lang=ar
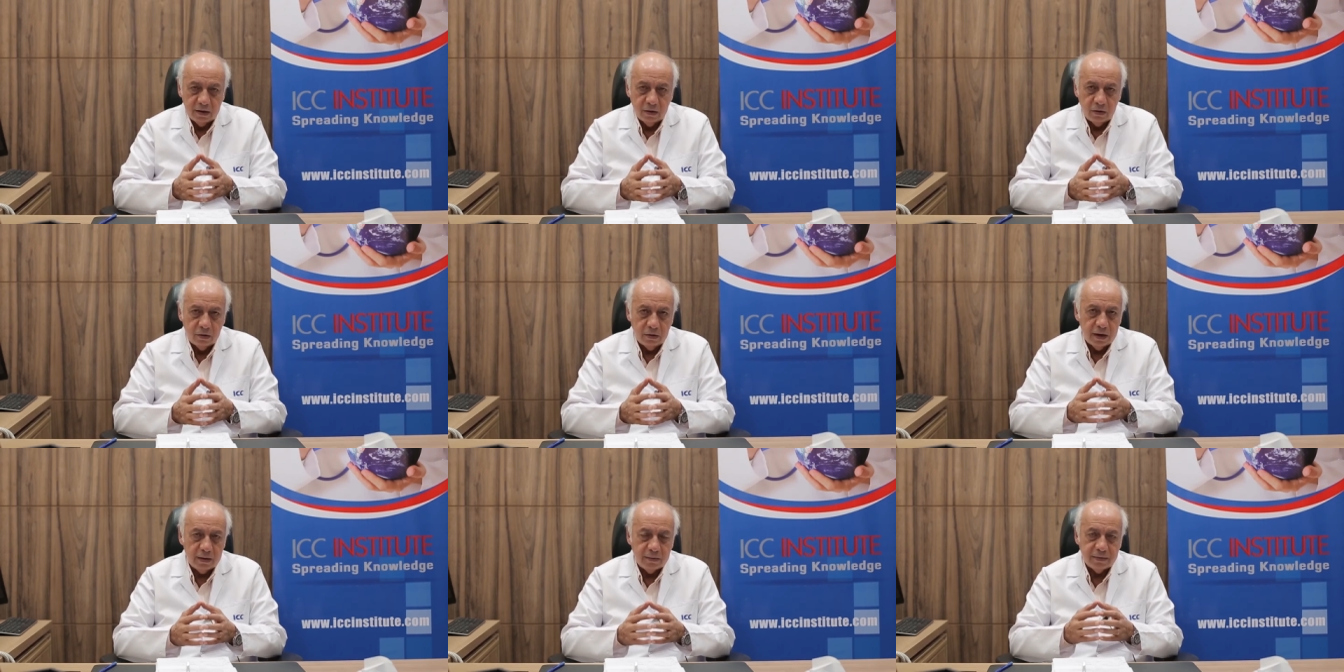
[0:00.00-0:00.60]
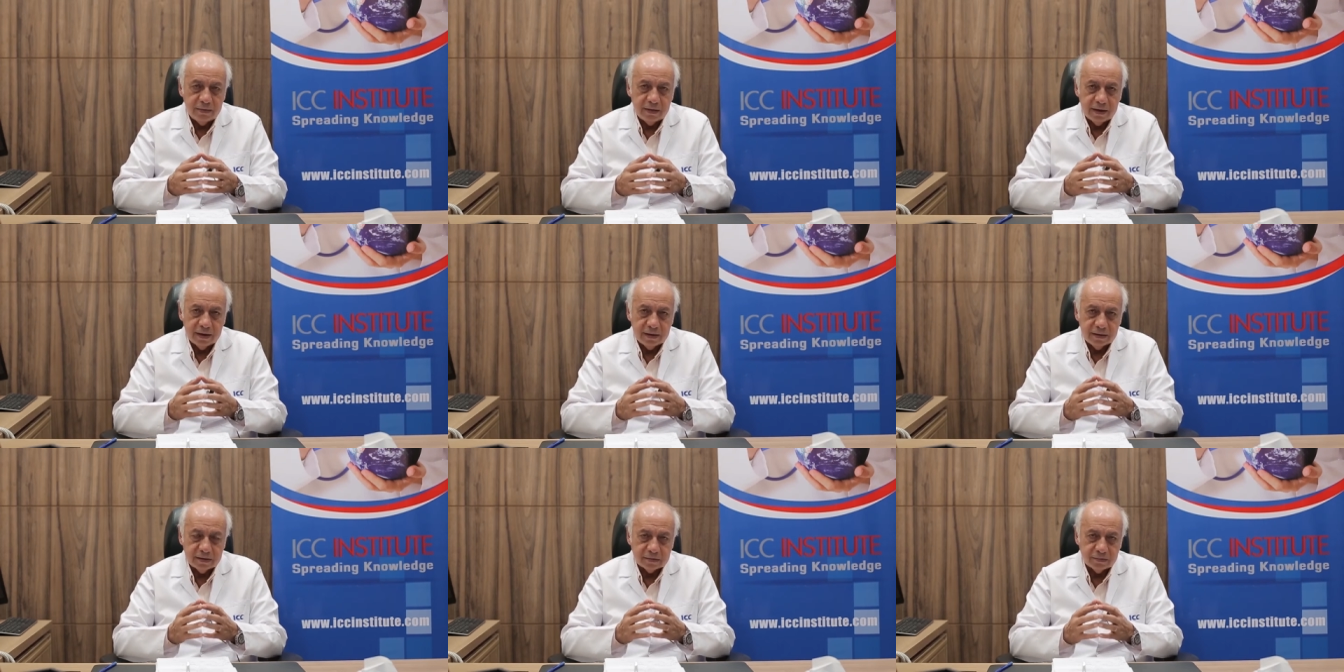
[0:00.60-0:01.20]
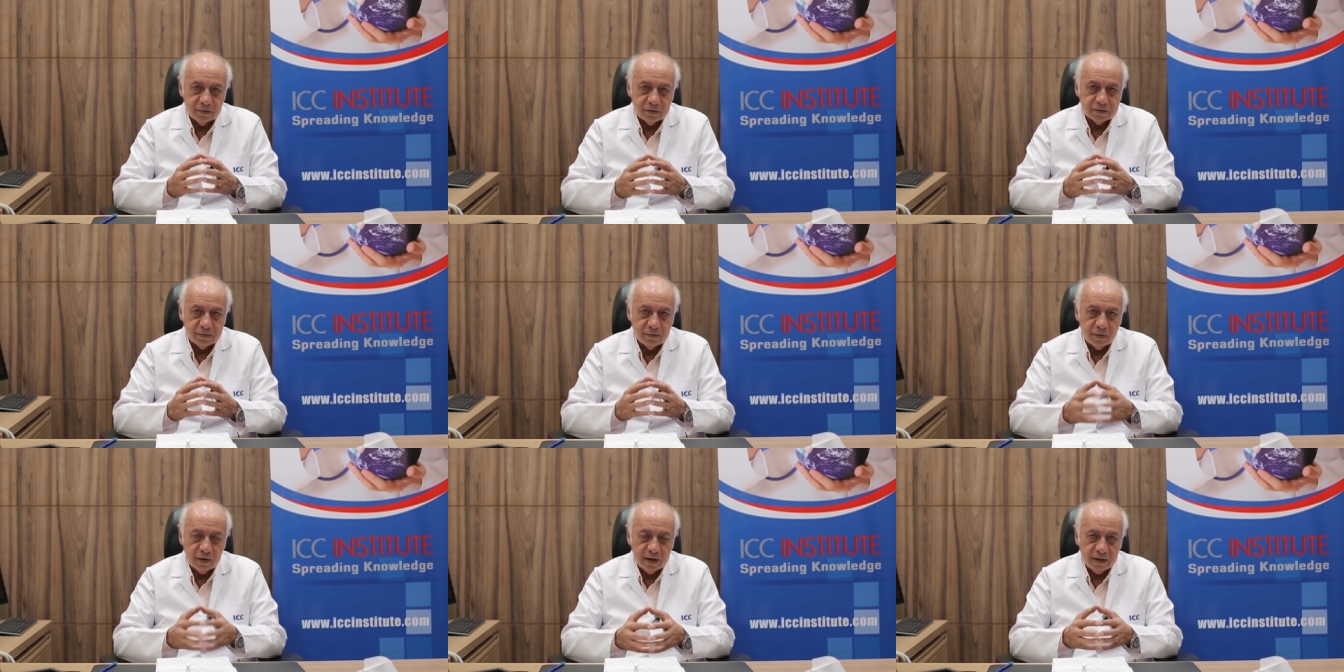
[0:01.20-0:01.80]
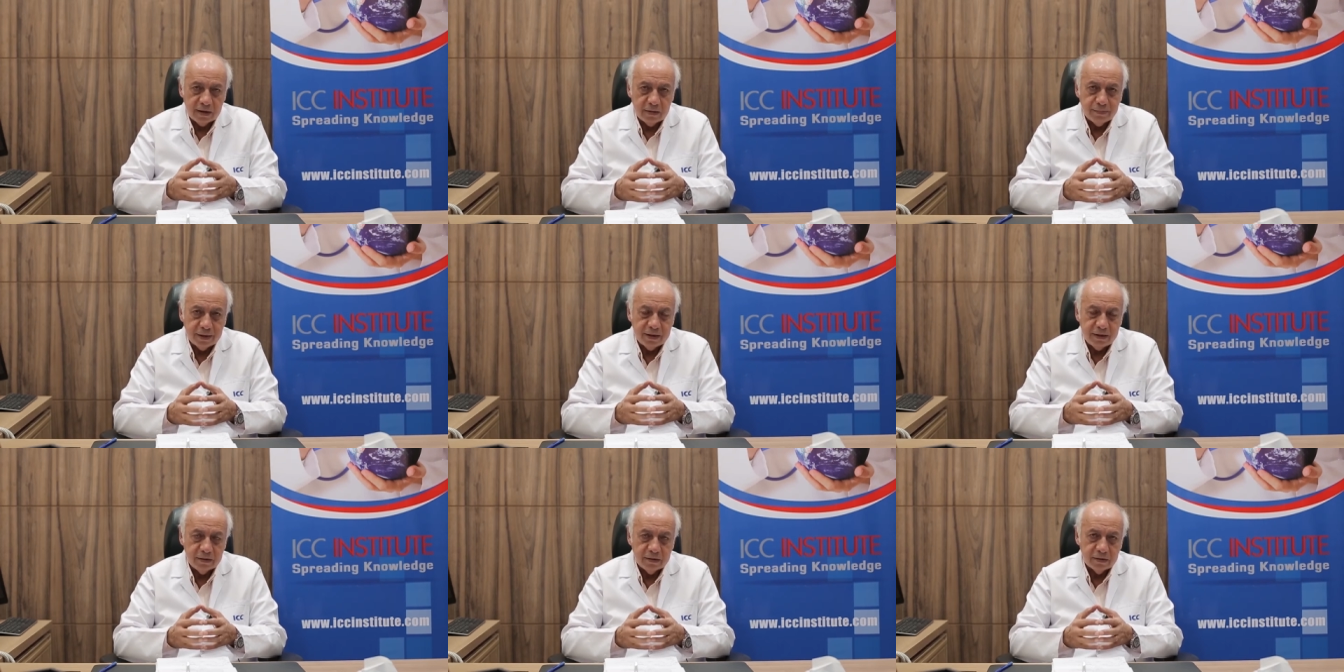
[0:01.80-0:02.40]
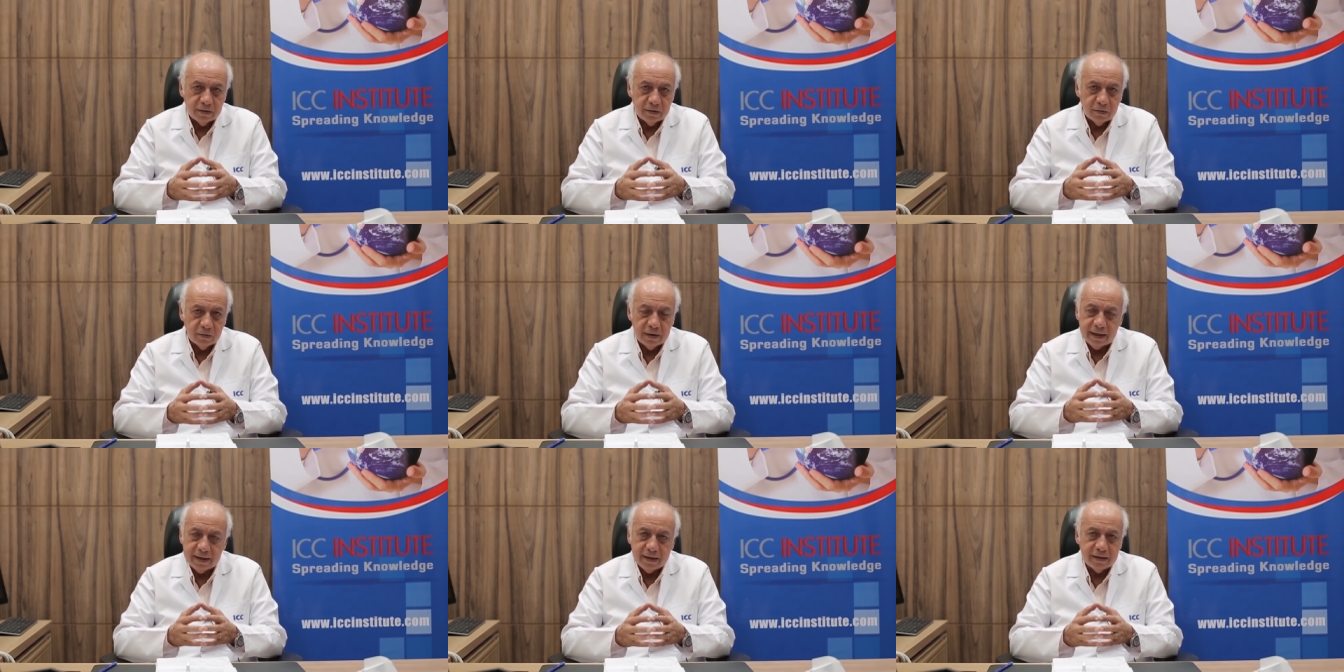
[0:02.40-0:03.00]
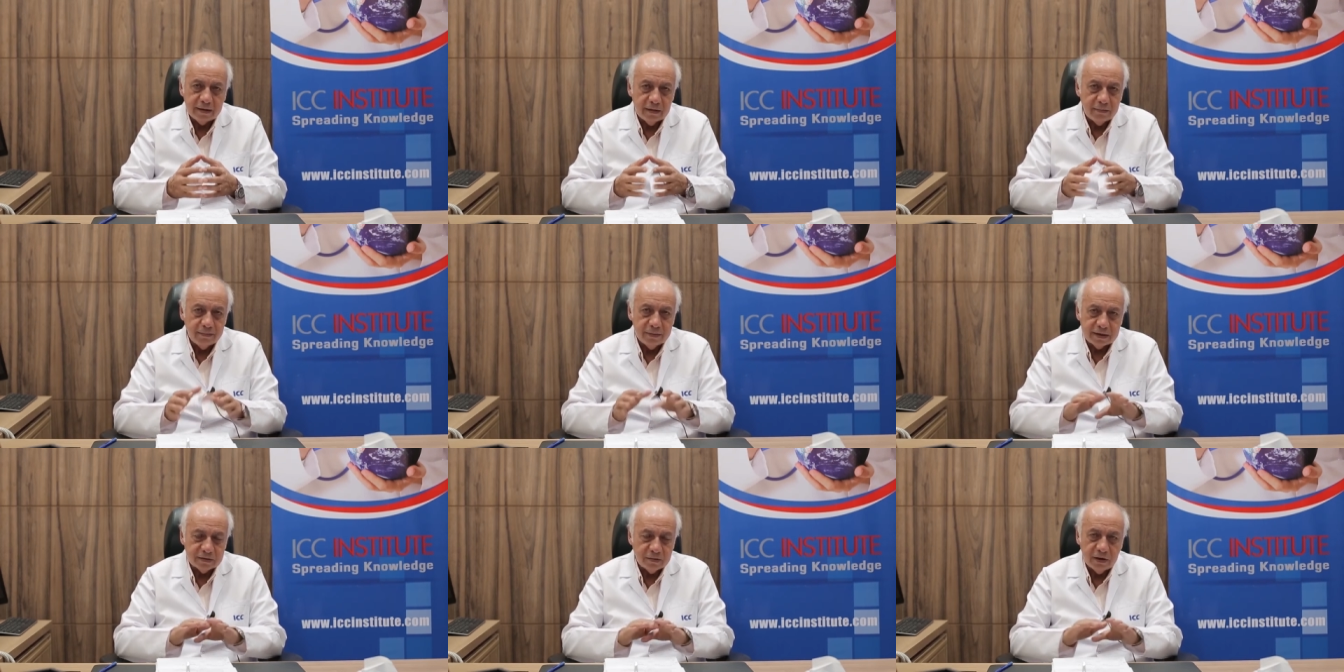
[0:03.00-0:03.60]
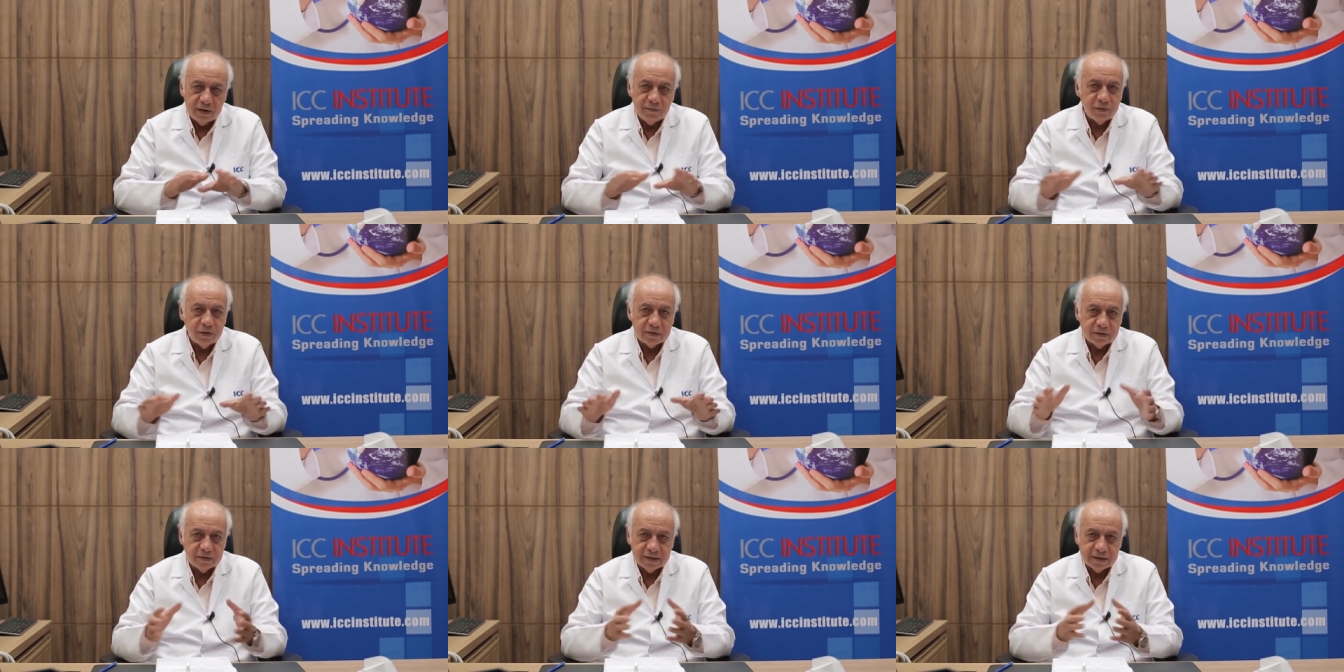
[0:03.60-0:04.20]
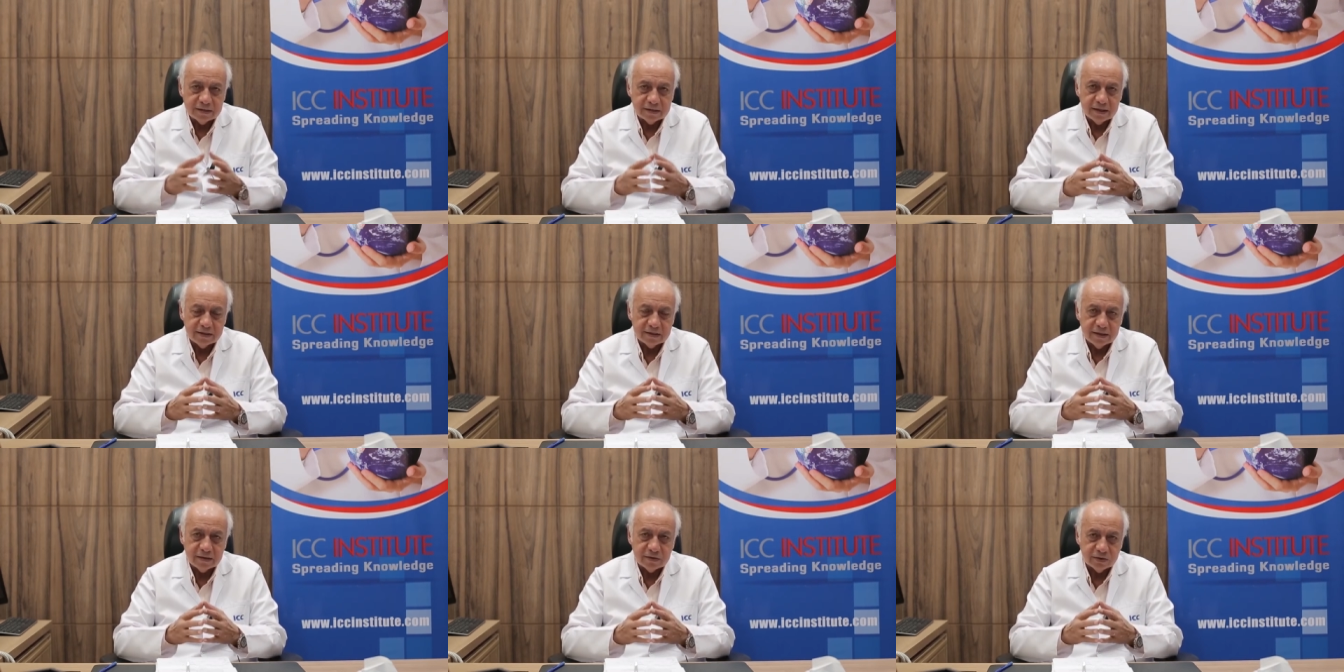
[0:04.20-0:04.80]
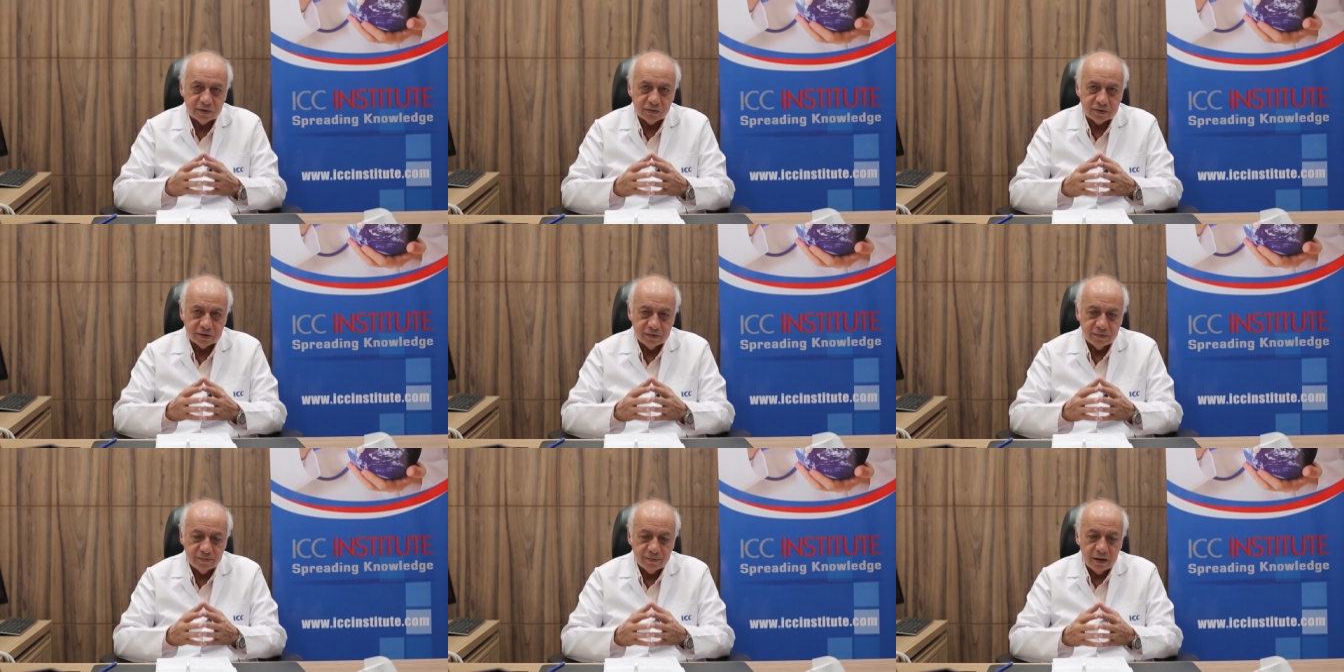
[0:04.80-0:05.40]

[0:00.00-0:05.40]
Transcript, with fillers: هو بيبقى سبونسر وان كمباني ولكن الكمباني از نو انفلونس اون ذيس اي سي انستيتيوتس